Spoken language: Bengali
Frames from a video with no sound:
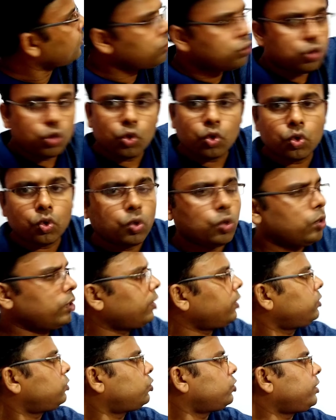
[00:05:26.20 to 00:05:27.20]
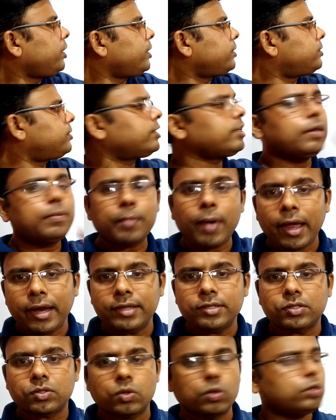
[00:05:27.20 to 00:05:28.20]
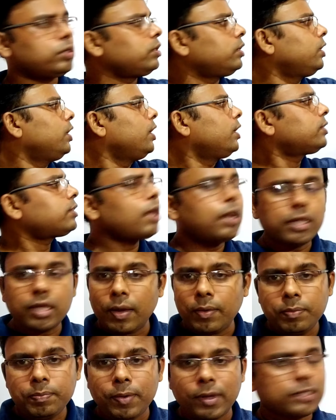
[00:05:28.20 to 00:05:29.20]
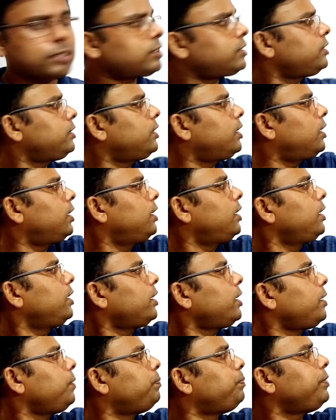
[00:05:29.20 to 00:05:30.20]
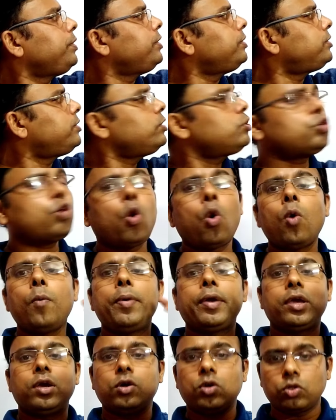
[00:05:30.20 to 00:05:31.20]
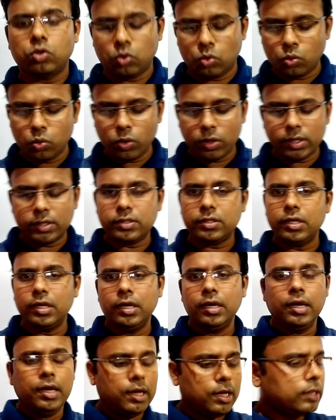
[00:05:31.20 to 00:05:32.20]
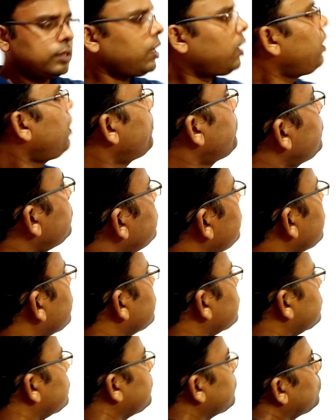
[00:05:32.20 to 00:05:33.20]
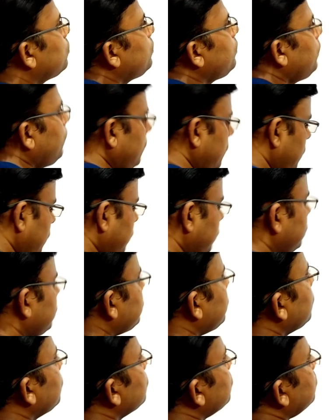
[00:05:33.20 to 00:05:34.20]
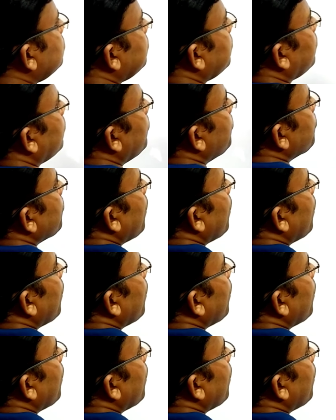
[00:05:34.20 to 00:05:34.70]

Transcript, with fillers: এটা যোগ করে যদি এস থেকে মাইনাস করে দিই তাহলে কি আমি পাচ্ছি না এই বিসি সমবেগে কতটুকু গেছে তাহলে আমরা সেই কাজটা করি সেটা হচ্ছে